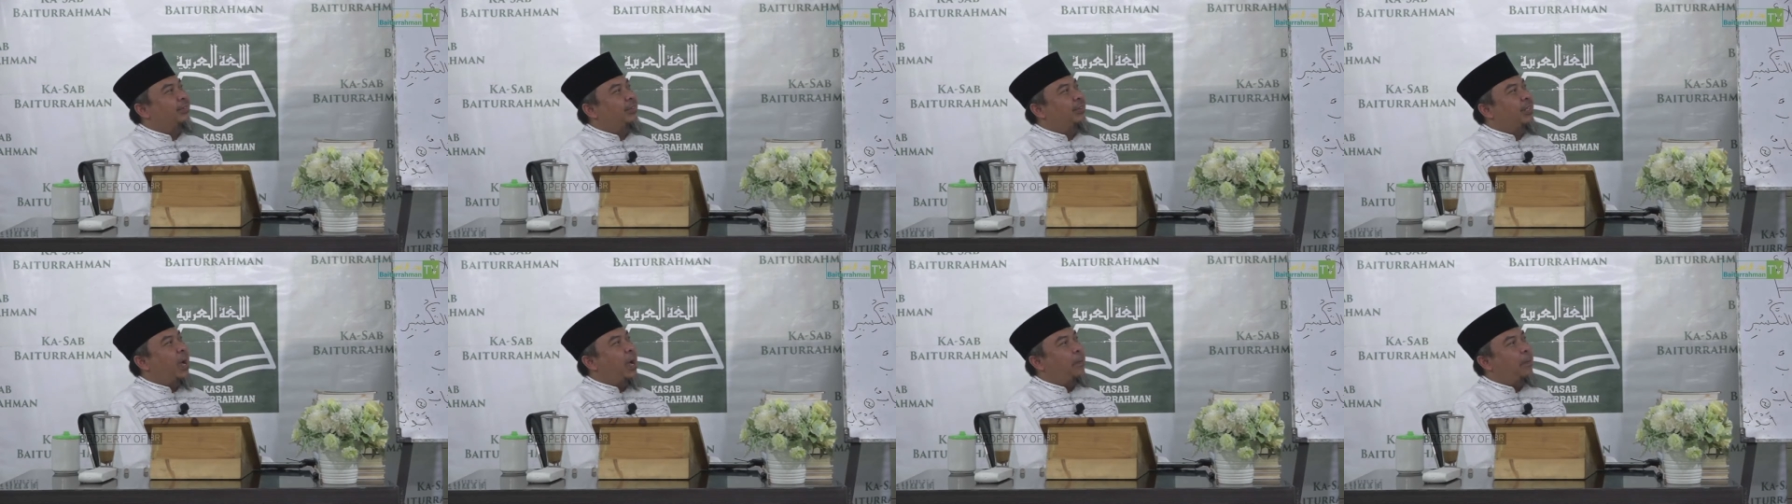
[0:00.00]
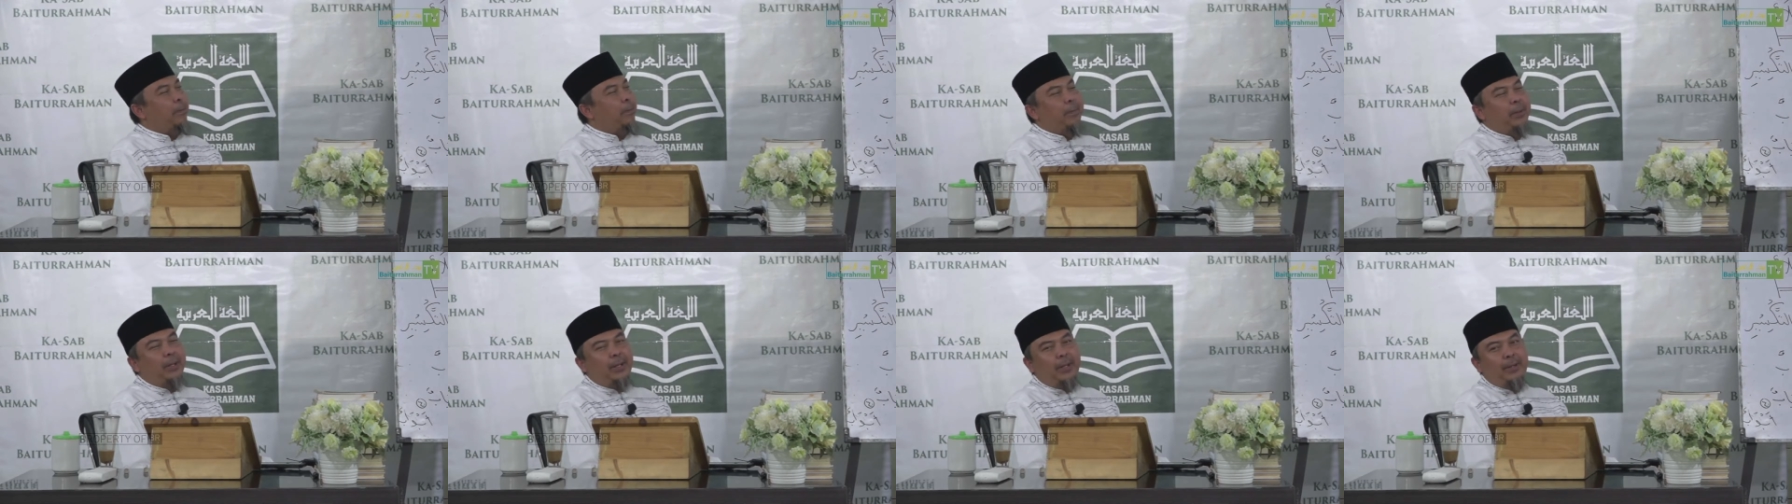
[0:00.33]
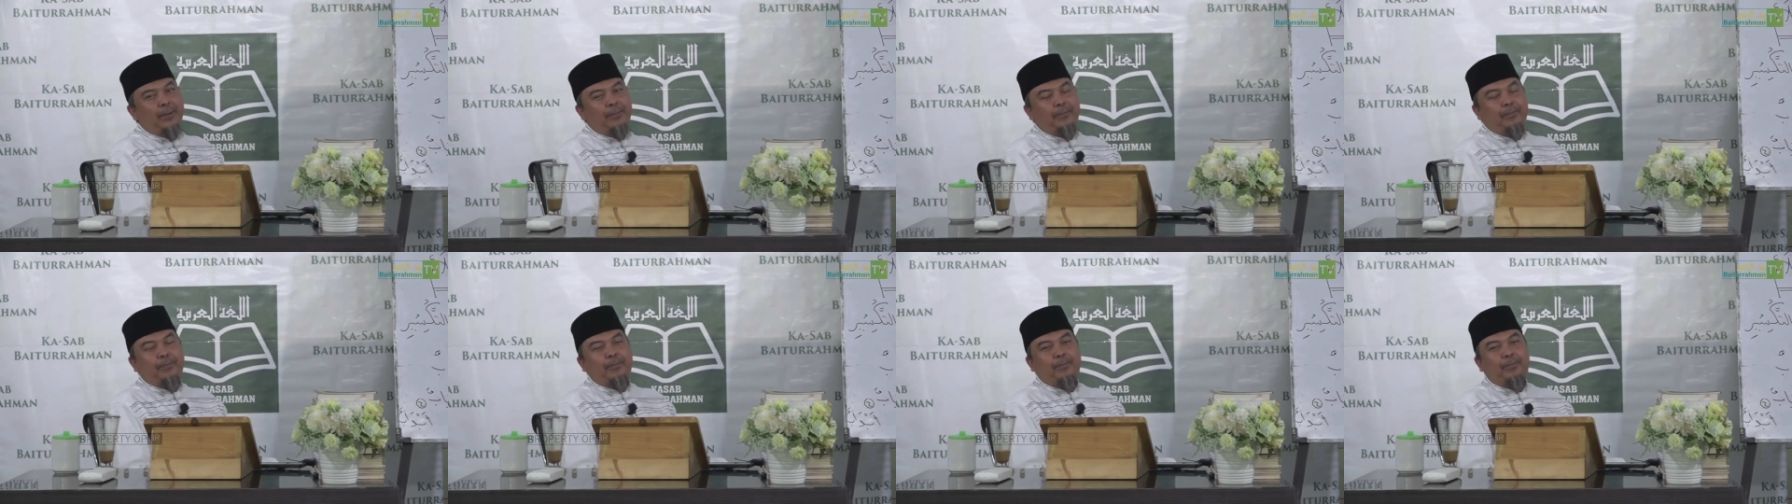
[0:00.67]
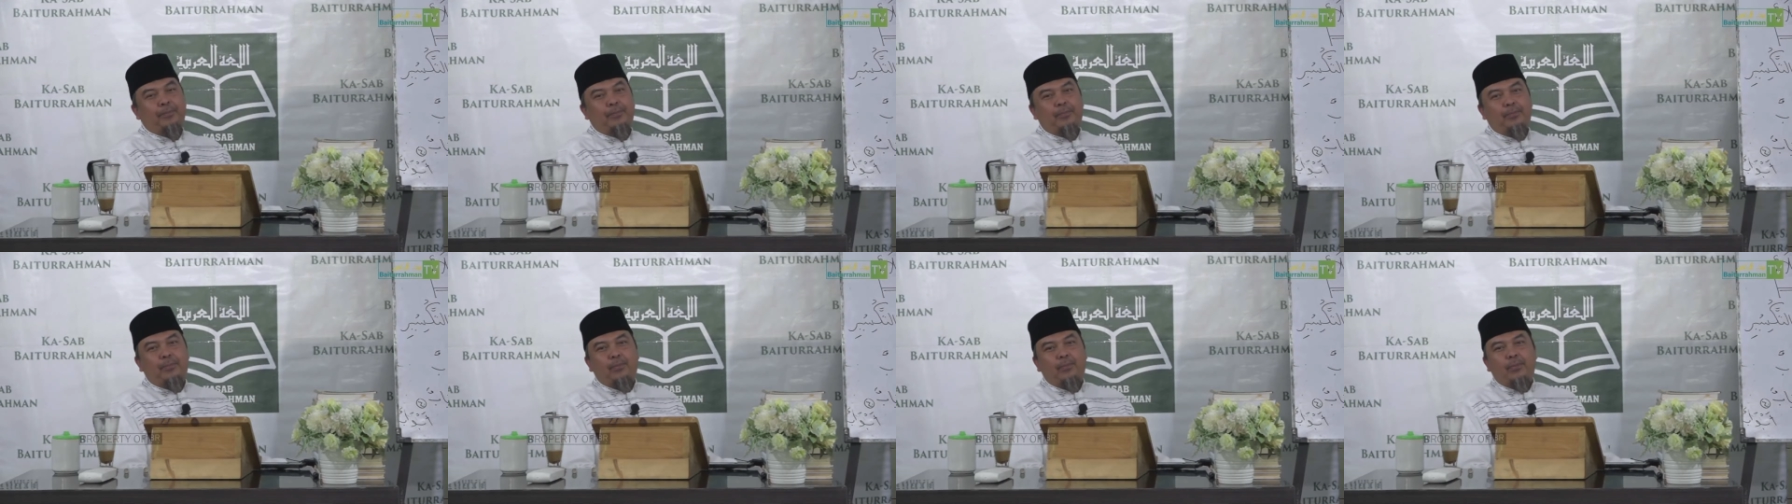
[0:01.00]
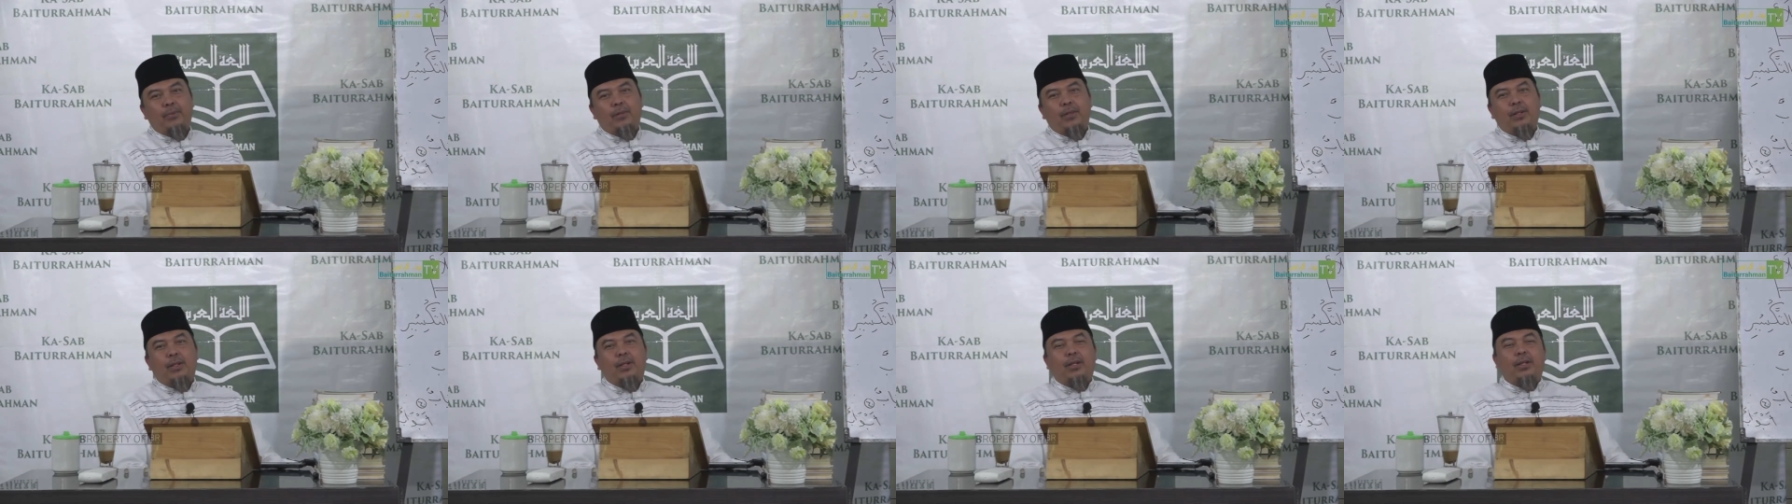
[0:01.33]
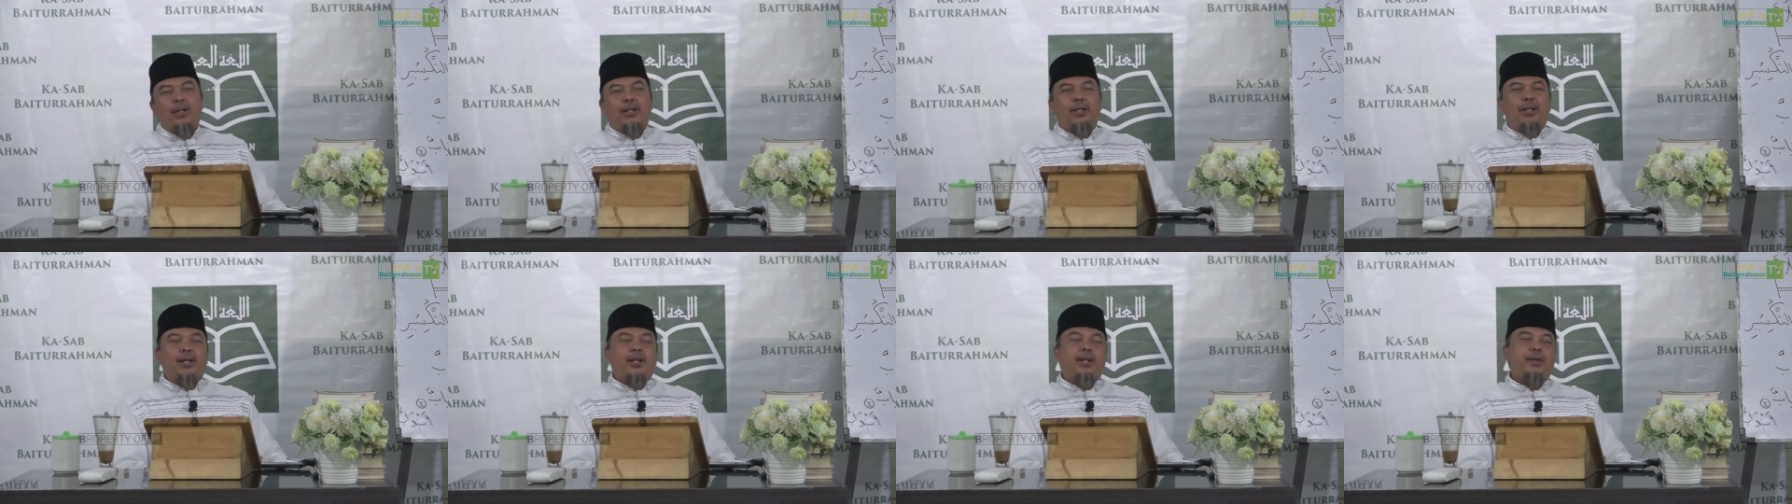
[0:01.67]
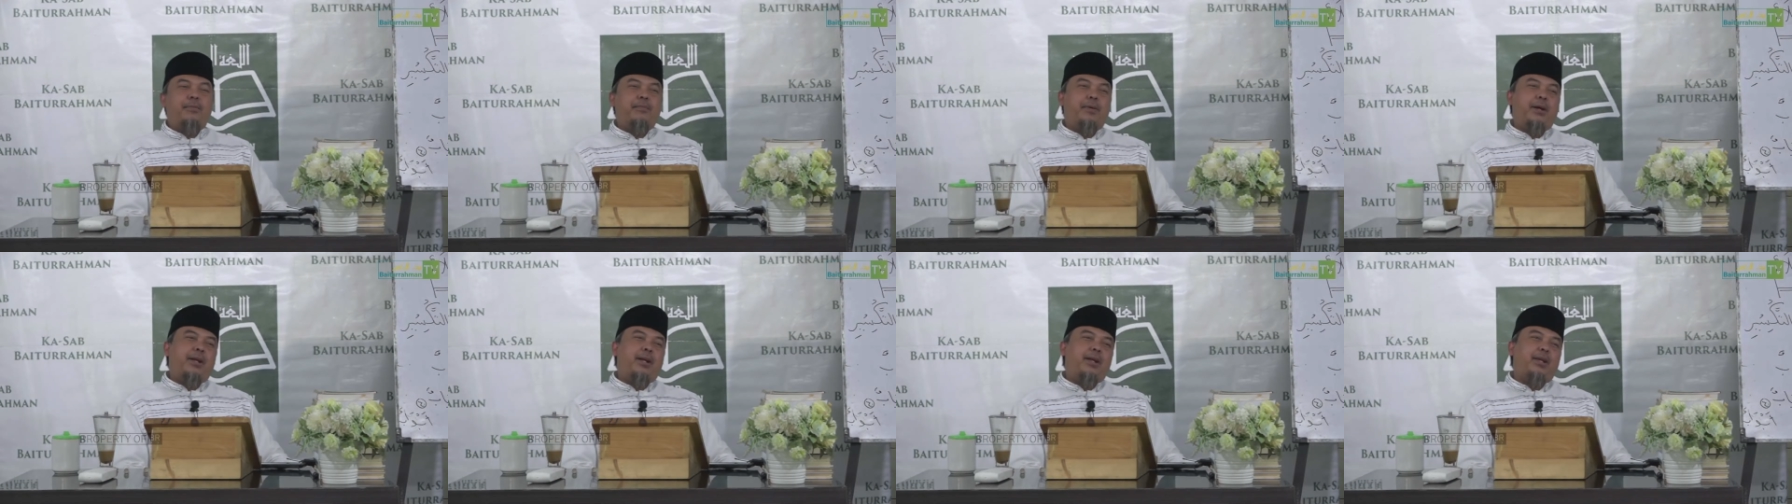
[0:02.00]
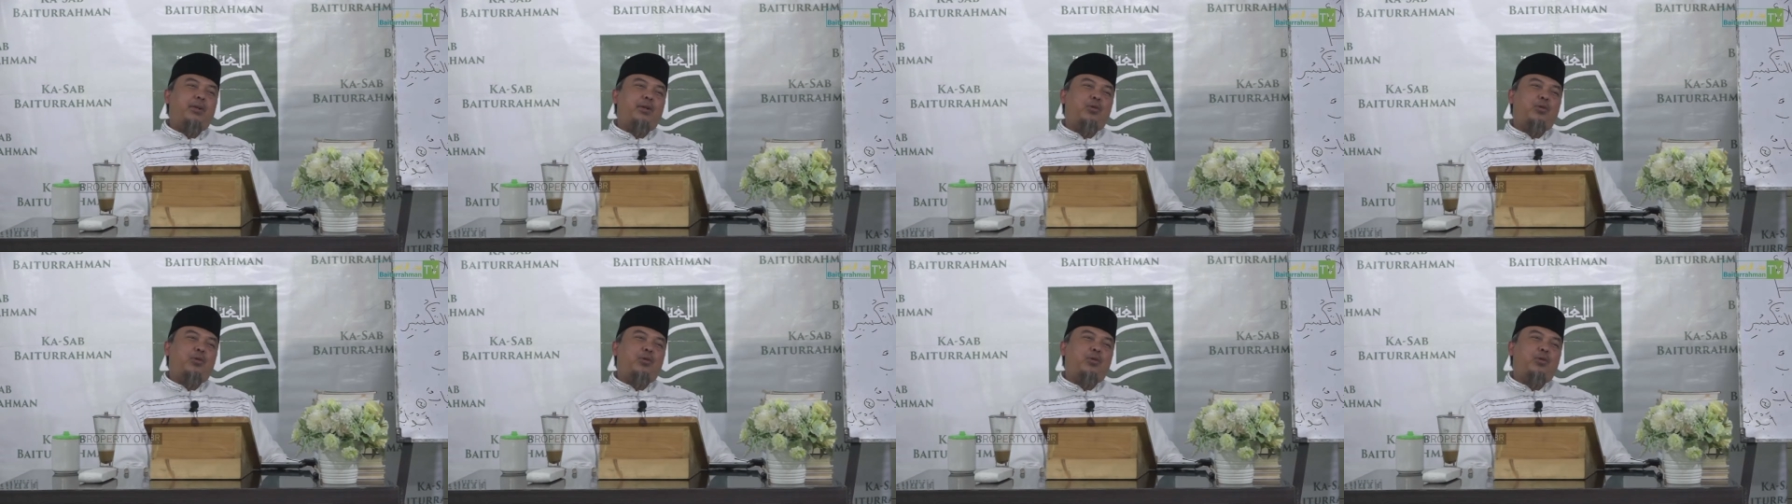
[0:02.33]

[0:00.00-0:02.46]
api. Dari mana itu